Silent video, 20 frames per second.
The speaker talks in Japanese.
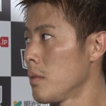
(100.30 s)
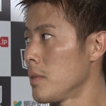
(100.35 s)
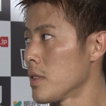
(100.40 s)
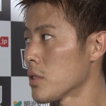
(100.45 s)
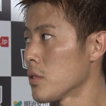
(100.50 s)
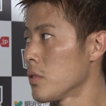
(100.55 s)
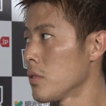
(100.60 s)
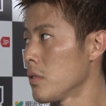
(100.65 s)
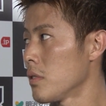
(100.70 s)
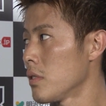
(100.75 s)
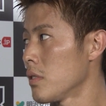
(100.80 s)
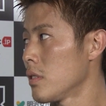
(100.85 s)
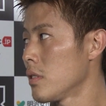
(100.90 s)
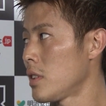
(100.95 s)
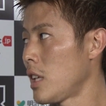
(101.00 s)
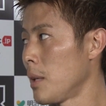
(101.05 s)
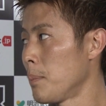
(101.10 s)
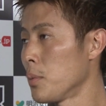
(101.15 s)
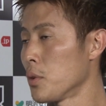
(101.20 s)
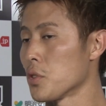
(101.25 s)
その
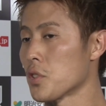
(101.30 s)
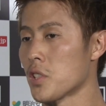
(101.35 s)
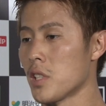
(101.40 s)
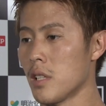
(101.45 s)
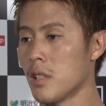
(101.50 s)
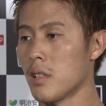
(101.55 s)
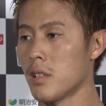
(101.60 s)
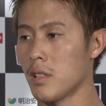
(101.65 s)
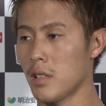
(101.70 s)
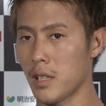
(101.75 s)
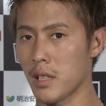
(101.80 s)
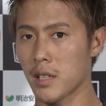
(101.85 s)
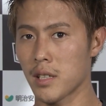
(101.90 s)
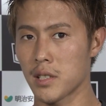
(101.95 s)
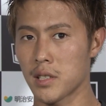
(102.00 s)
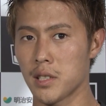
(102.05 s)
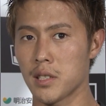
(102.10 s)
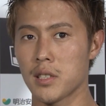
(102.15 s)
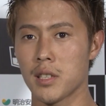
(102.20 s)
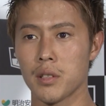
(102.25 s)
第一歩として、
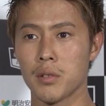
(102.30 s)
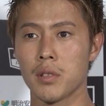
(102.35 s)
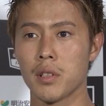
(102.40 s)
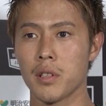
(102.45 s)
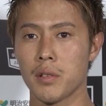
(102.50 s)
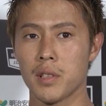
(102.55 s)
勝ち点3取れ